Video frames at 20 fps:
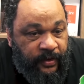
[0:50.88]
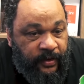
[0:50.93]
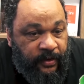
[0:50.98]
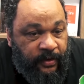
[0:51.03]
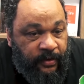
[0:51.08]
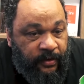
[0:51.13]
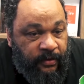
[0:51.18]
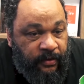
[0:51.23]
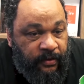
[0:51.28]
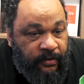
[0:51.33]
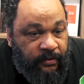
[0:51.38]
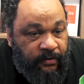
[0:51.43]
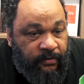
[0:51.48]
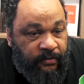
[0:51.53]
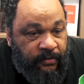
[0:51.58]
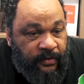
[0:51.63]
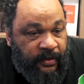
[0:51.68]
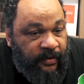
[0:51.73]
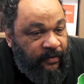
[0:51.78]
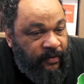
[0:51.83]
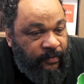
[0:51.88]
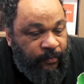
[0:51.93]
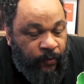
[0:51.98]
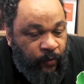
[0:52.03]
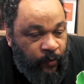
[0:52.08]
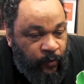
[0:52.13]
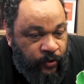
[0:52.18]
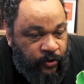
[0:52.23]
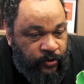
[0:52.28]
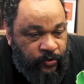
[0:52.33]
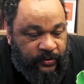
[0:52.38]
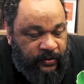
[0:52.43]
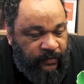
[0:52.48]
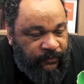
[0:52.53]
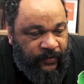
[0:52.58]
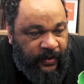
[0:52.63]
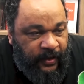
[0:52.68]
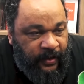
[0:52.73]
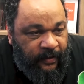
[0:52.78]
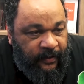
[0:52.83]
Euh, il y a beaucoup de choses à
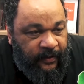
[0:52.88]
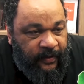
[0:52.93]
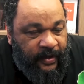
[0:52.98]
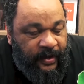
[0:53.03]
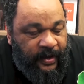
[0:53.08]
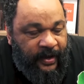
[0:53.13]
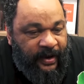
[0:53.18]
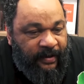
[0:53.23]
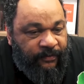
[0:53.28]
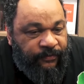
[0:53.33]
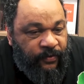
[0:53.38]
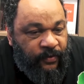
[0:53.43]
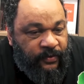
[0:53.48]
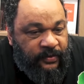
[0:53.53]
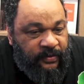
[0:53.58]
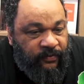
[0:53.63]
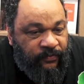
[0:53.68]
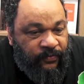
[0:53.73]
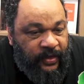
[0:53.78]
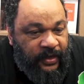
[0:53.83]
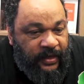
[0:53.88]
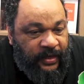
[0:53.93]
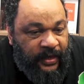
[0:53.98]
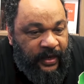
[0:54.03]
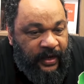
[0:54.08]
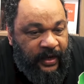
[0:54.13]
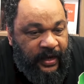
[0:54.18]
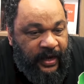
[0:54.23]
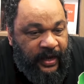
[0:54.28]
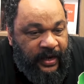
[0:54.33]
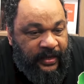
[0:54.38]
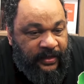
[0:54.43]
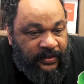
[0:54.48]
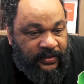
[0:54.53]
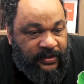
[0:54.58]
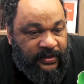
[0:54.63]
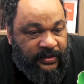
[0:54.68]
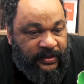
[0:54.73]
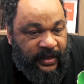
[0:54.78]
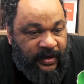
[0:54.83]
faire. La France-Afrique, elle,
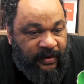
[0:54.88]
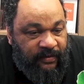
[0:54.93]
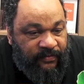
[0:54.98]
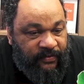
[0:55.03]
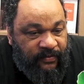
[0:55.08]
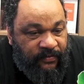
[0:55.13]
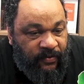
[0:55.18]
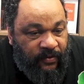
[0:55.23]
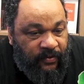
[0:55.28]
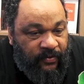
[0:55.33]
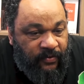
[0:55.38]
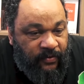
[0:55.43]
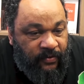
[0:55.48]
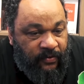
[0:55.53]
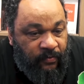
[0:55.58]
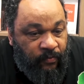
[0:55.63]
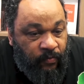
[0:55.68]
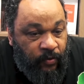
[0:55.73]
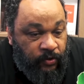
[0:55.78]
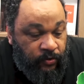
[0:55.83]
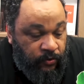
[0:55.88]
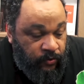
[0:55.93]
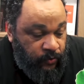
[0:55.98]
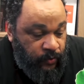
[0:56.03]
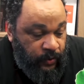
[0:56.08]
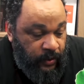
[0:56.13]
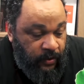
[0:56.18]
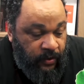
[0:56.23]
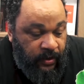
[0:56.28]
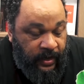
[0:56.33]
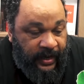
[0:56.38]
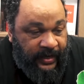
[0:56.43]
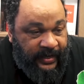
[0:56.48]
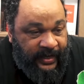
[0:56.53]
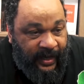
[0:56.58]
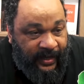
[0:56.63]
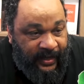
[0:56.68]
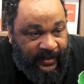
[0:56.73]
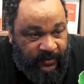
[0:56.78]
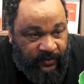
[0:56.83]
existe, elle est vivante. Moi, j'en suis
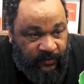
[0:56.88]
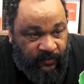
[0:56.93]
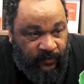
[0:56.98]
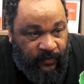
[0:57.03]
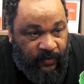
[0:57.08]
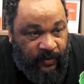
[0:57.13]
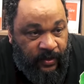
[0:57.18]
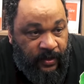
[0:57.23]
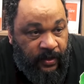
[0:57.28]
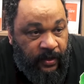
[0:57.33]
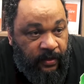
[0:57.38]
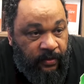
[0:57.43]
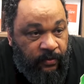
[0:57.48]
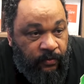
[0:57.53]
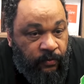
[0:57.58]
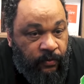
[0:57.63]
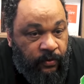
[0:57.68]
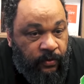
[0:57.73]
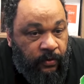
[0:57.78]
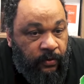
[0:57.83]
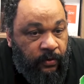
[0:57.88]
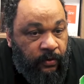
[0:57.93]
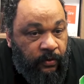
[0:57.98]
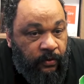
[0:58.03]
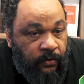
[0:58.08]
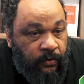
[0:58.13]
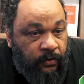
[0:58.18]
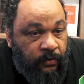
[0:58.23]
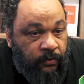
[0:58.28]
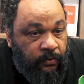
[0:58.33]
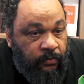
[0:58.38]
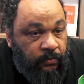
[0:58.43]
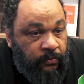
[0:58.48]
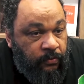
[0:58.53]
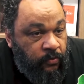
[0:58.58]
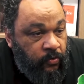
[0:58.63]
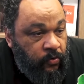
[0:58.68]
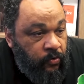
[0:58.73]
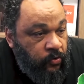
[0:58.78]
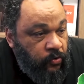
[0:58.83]
l'incarnation. Donc, euh,
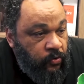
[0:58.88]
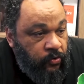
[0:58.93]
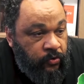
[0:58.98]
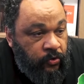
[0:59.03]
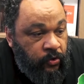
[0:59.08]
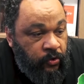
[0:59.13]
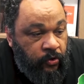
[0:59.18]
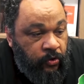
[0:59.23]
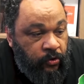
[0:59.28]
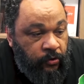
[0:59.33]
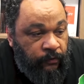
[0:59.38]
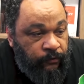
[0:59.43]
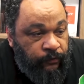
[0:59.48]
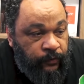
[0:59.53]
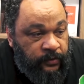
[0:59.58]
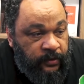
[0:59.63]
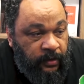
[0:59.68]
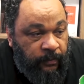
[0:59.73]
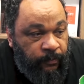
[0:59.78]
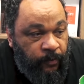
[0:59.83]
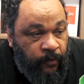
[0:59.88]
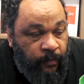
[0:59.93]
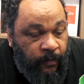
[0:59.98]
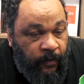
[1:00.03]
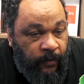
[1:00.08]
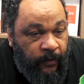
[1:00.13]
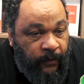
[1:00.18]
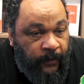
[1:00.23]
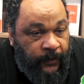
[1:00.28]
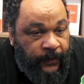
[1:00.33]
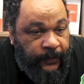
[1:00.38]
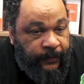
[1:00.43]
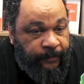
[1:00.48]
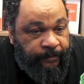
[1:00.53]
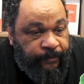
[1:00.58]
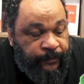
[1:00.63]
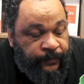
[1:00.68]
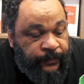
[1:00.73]
il faut simplement euh,